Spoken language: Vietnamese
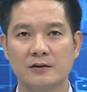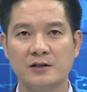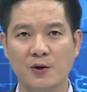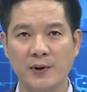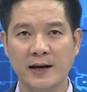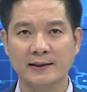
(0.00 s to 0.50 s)

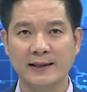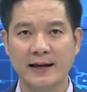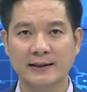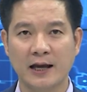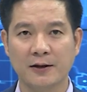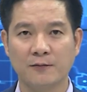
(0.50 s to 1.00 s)
Chiều nay
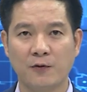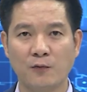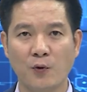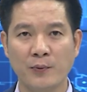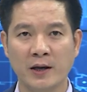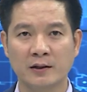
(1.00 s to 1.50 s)
tại thành phố
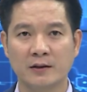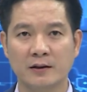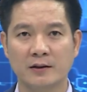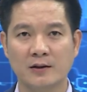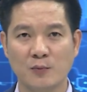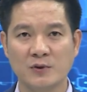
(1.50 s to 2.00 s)
Phúc Yên,
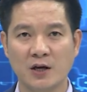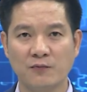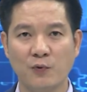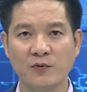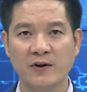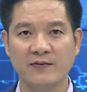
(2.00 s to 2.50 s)
đồng chí
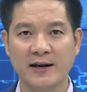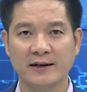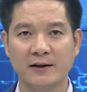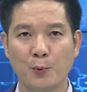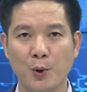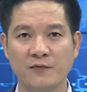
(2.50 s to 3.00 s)
Vũ Việt
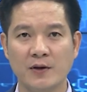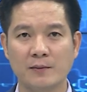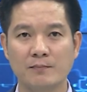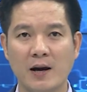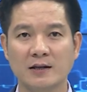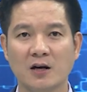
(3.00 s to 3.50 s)
Văn, Ủy
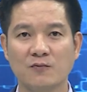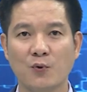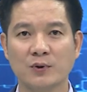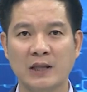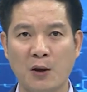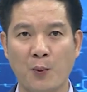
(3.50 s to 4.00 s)
viên Ban Thường
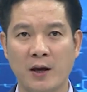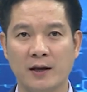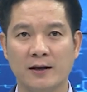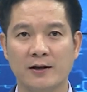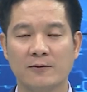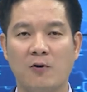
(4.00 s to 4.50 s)
vụ tỉnh ủy,
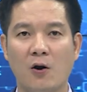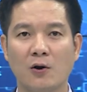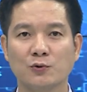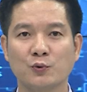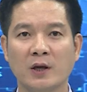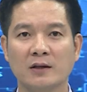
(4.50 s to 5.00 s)

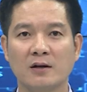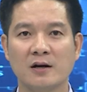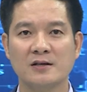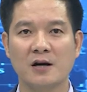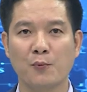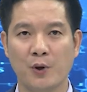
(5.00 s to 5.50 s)
Phó Chủ tịch Thường
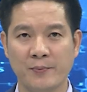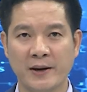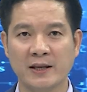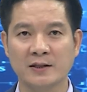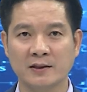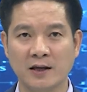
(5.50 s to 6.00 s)
trực Ủy ban
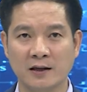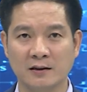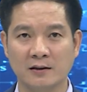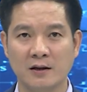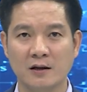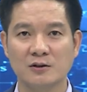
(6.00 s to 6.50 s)
nhân dân tỉnh,
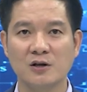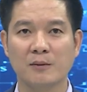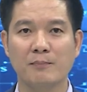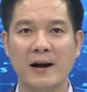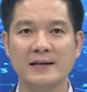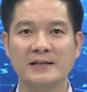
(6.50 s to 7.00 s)

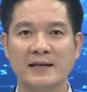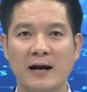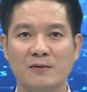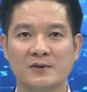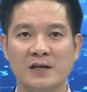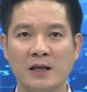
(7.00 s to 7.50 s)
trưởng Ban chỉ
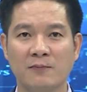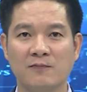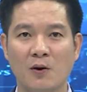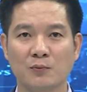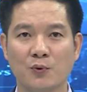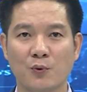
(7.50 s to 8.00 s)
đạo diễn tập
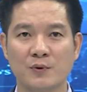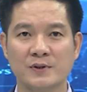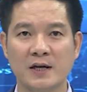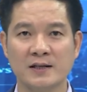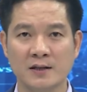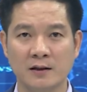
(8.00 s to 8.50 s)
phòng thủ
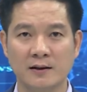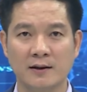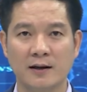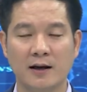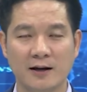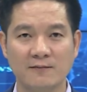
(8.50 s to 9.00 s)
dân sự,
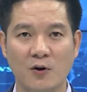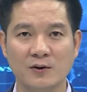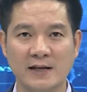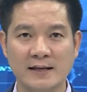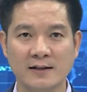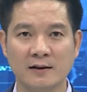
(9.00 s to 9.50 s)
ứng phó
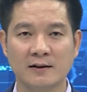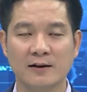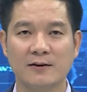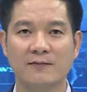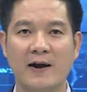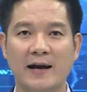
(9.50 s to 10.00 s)
cháy rừng
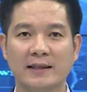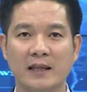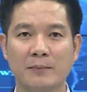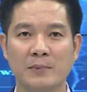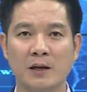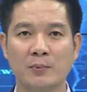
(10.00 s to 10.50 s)
và
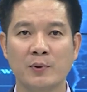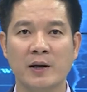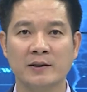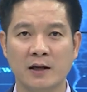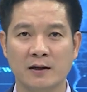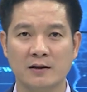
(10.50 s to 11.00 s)
tìm kiếm cứu
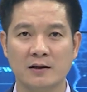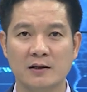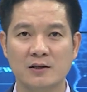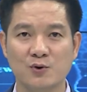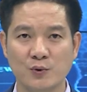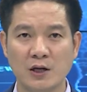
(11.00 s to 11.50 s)
nạn tỉnh
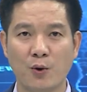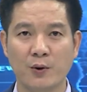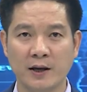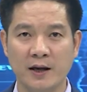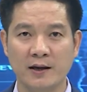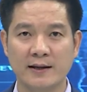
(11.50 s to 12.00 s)
chủ trì
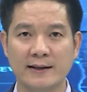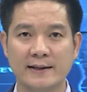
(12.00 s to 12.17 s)
hội nghị